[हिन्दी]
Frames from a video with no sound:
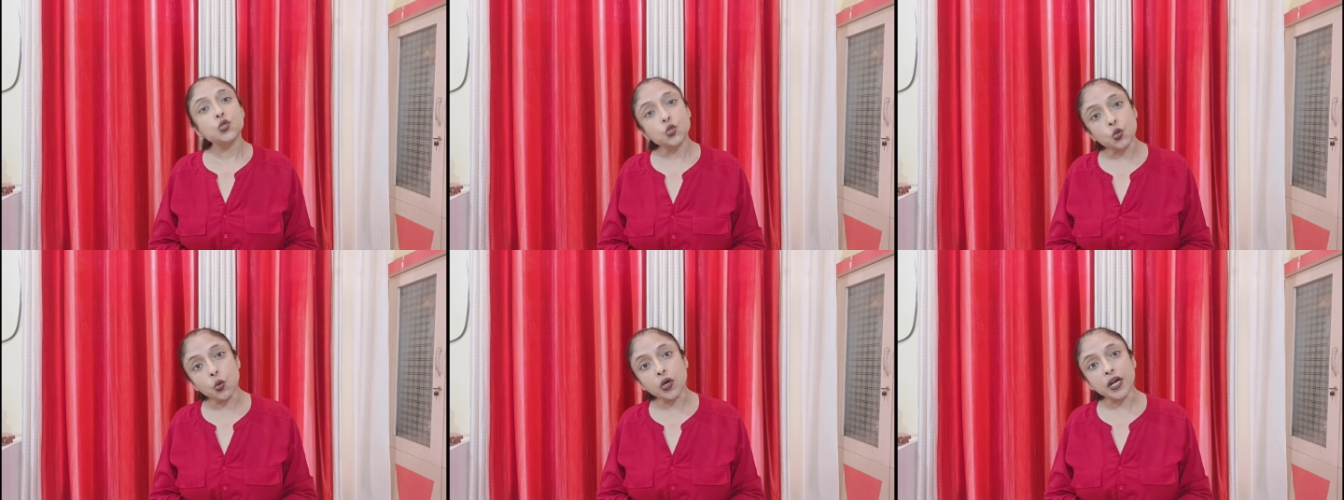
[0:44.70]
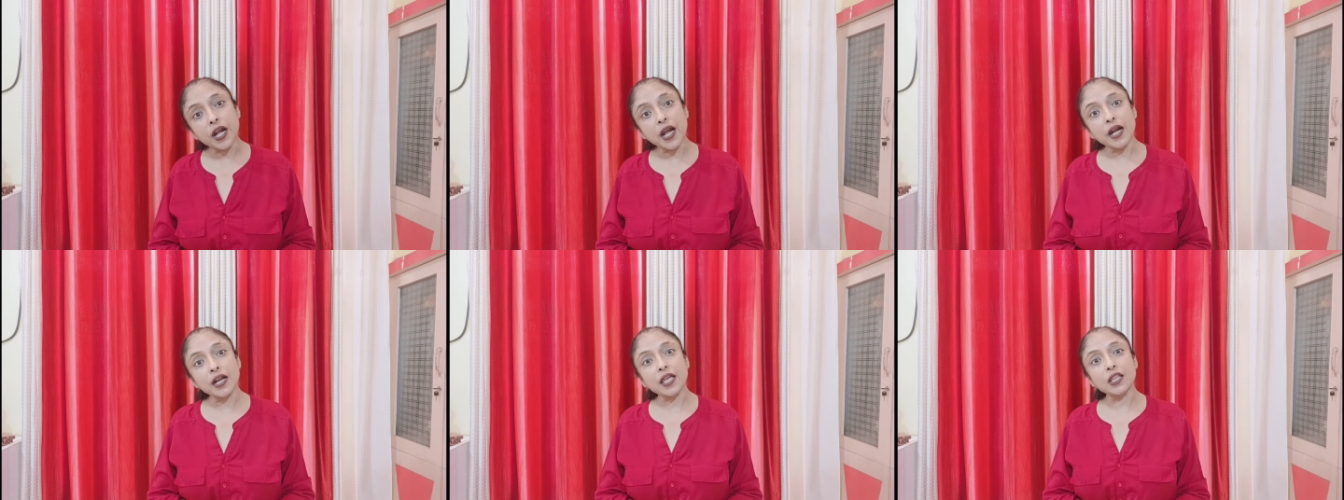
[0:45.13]
सूर्य
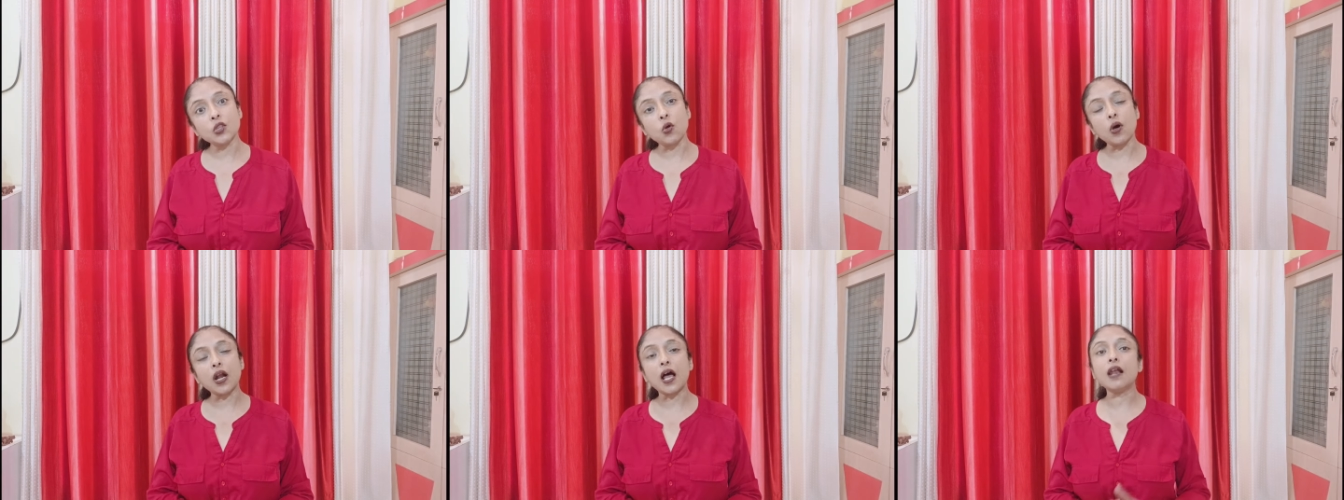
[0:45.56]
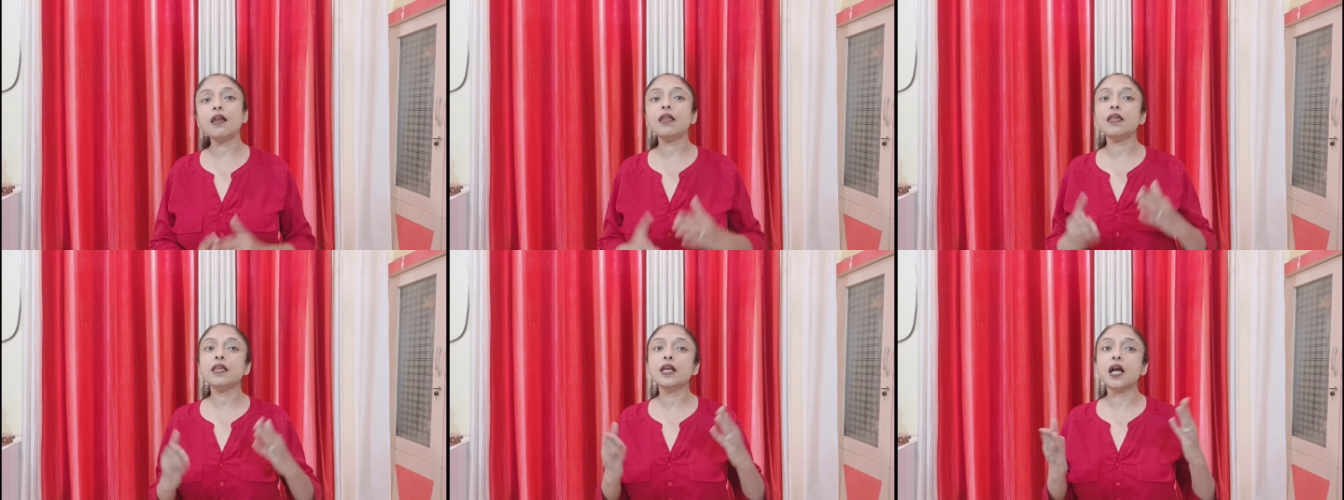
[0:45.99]
ग्रहण के
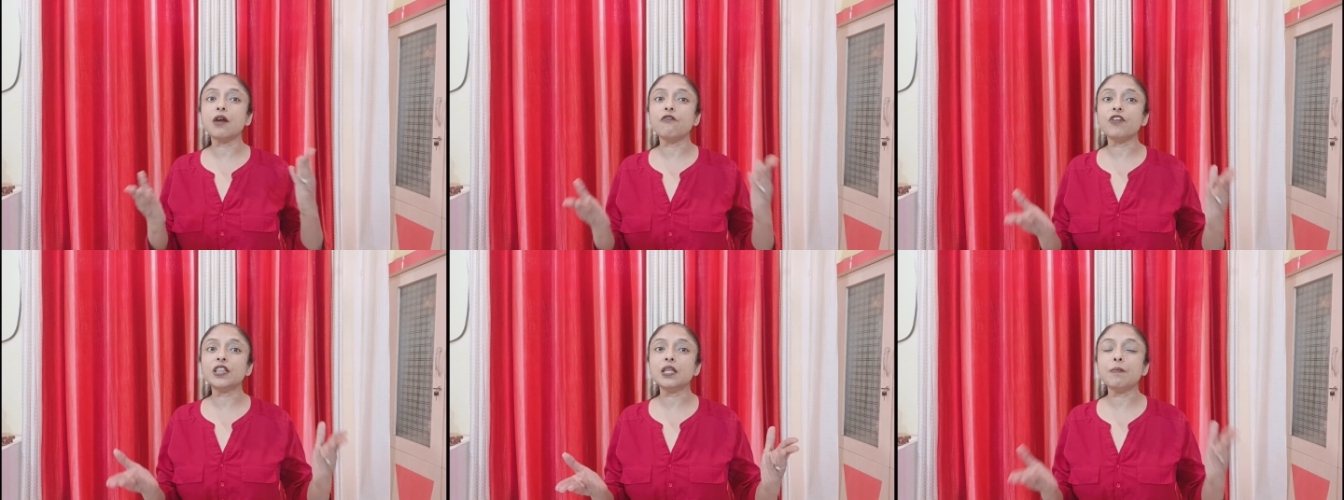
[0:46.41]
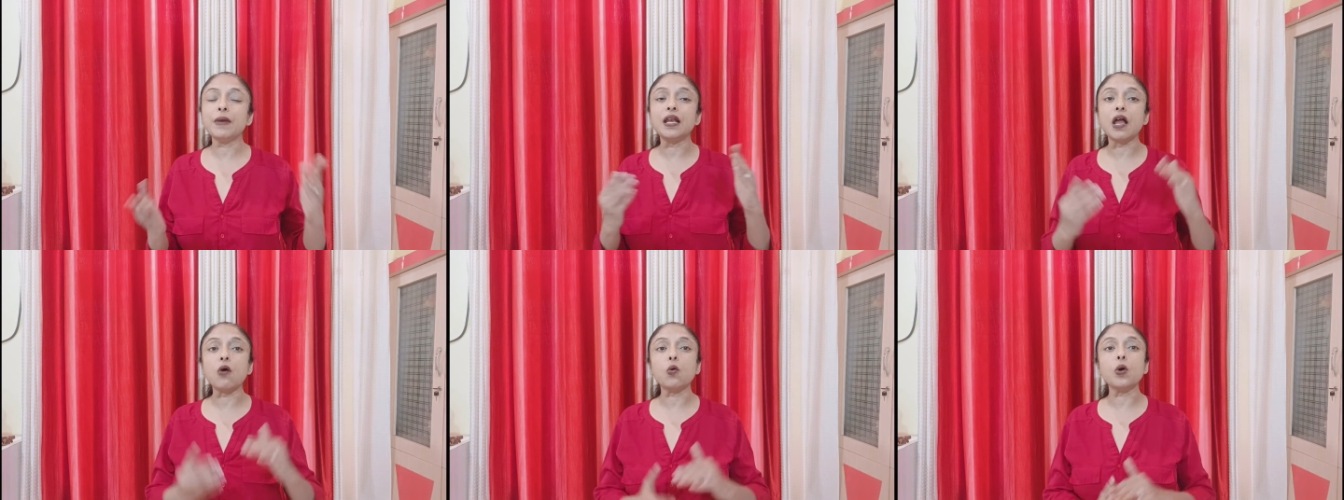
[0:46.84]
दौरान गर्भवती
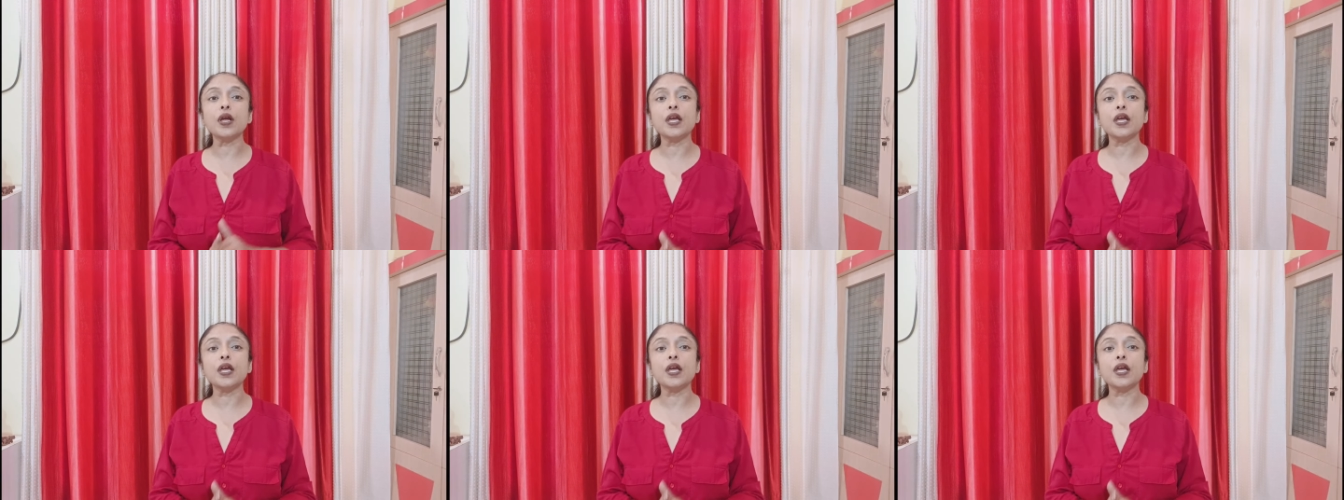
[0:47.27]
महिलाओं को